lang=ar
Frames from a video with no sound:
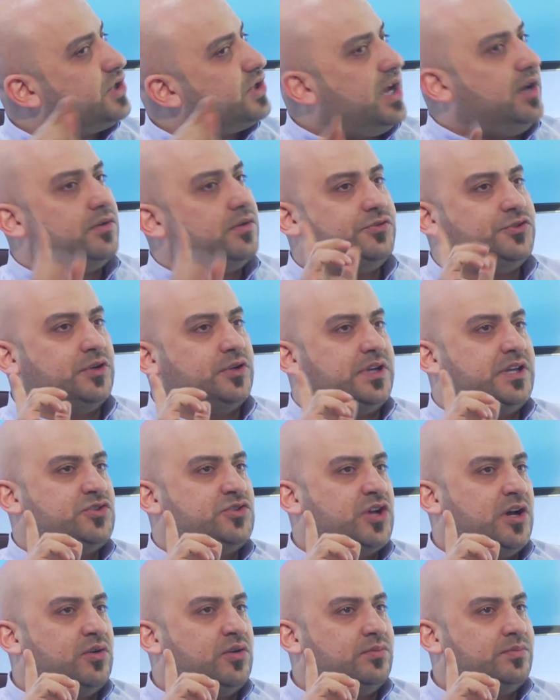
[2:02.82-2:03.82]
اعرف شلون
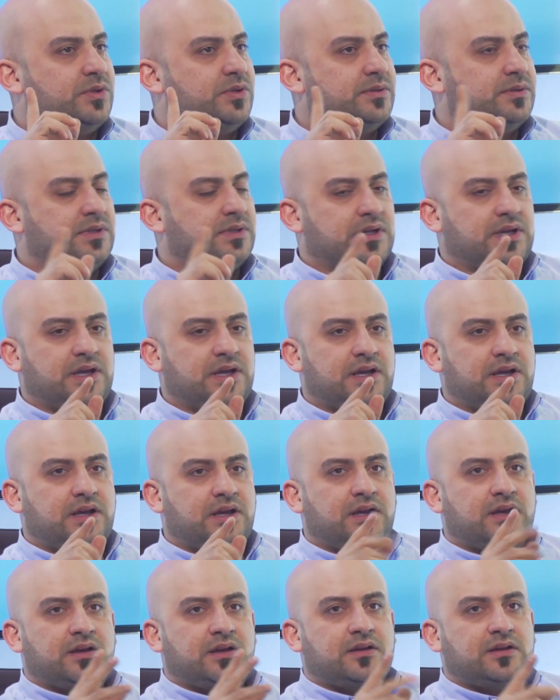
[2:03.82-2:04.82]
اجاوب زين
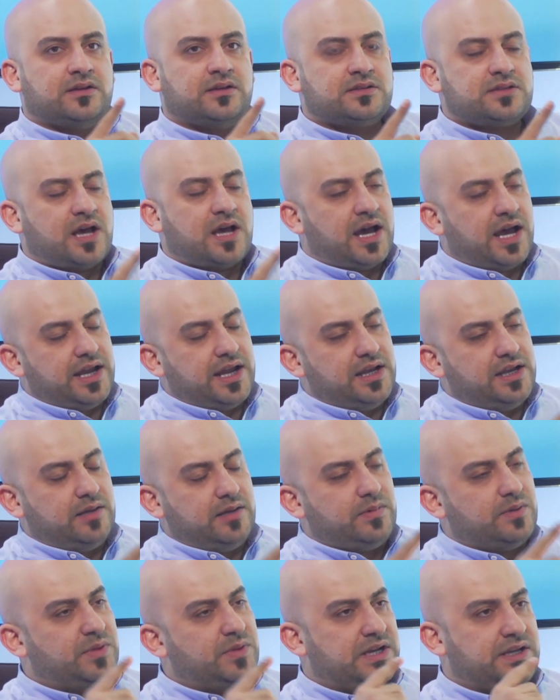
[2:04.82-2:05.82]
هاي
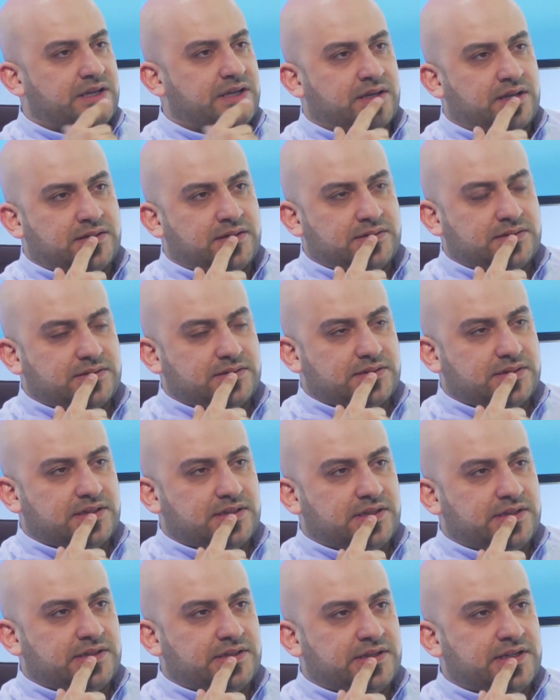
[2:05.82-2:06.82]
اللعبه مال ايران
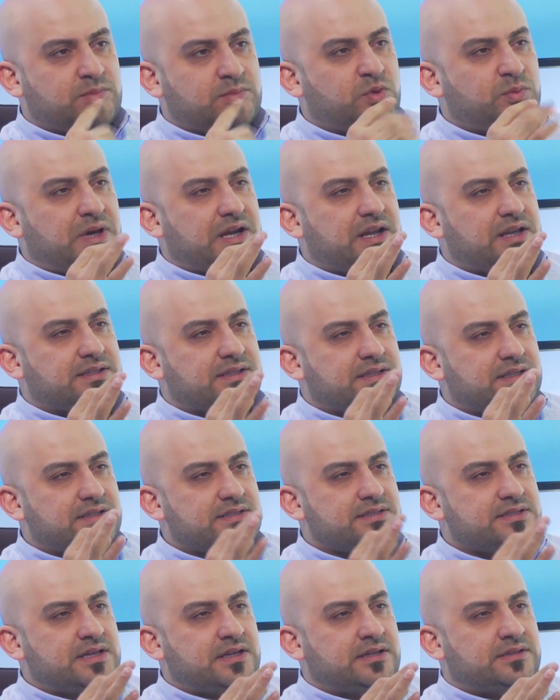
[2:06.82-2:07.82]
المباراه
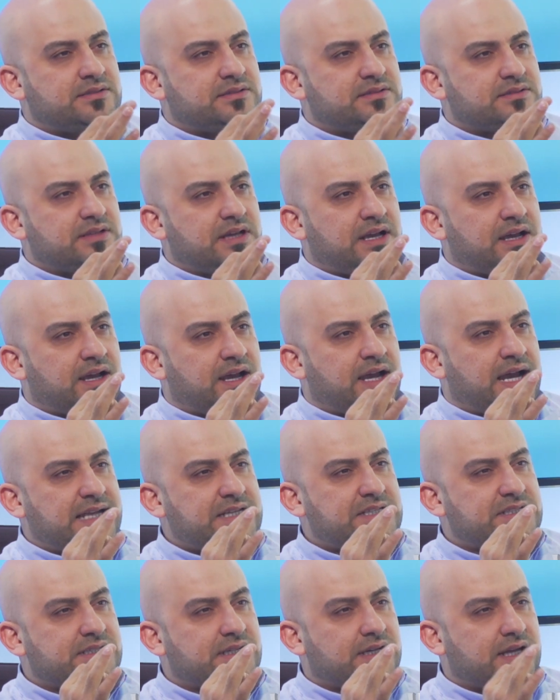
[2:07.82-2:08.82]
خلصت
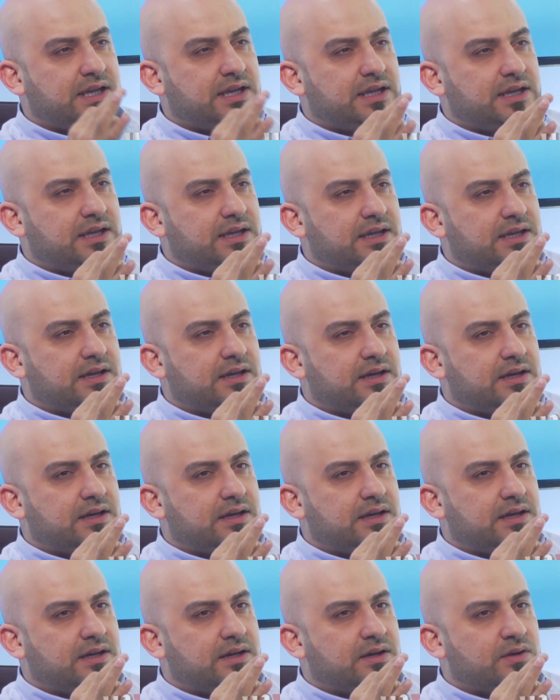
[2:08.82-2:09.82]
10
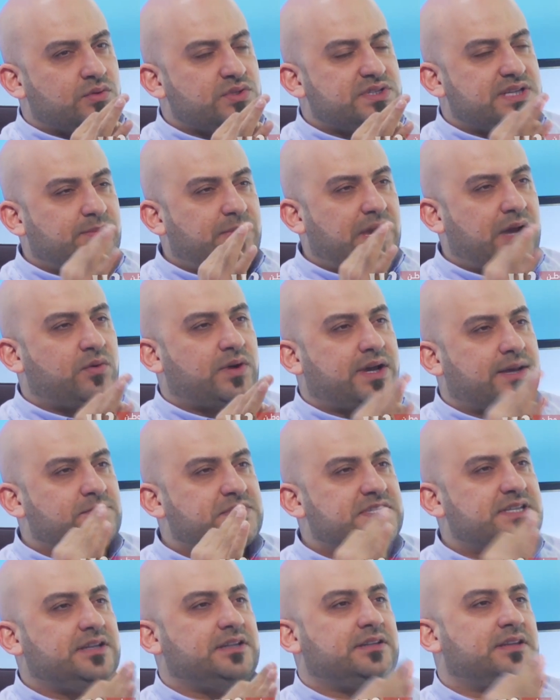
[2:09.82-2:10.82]
و57
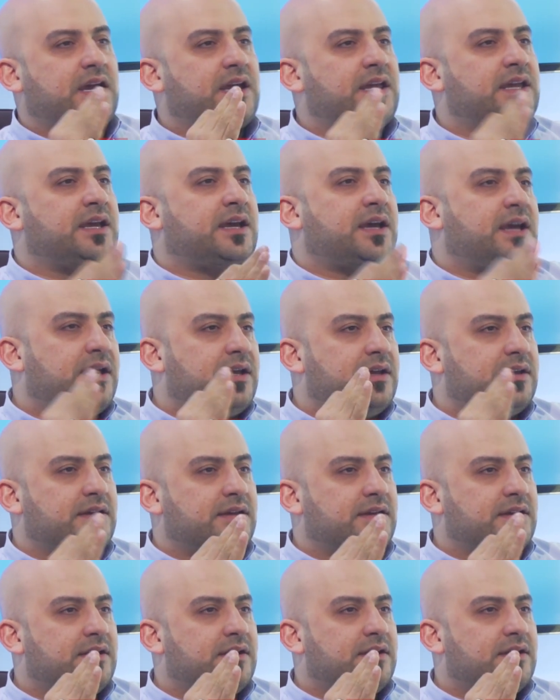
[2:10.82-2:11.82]
دقيقه
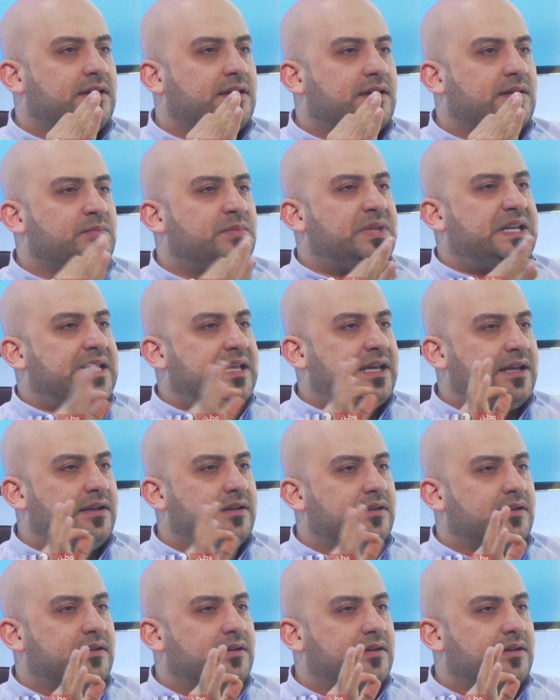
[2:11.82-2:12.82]
صح بالليل
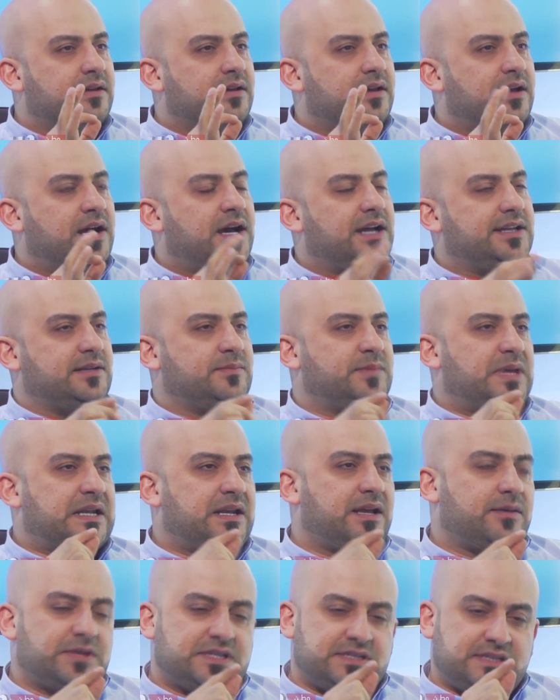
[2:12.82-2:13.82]
ايه؟ انا
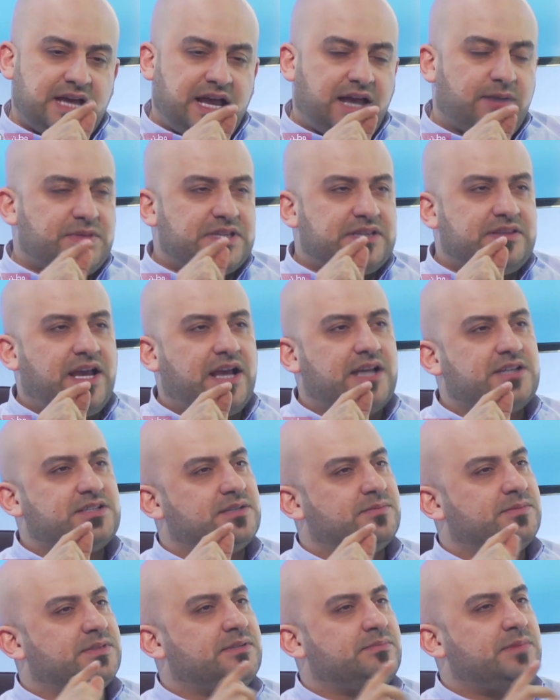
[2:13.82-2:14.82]
البرنامج ساعه ب
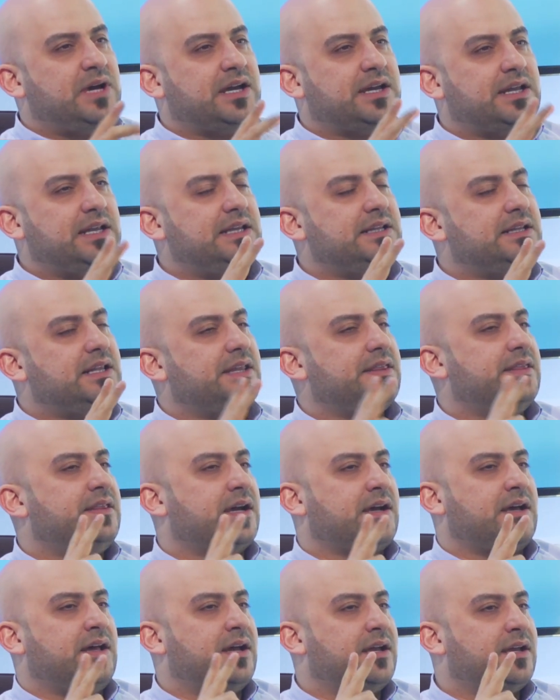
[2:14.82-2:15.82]
11 يبدي باقي لي ثلاث
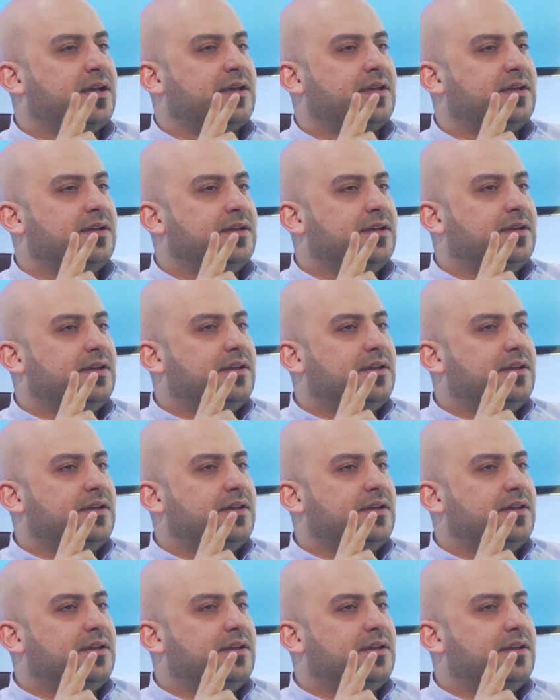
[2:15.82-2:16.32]
دقائق ايه؟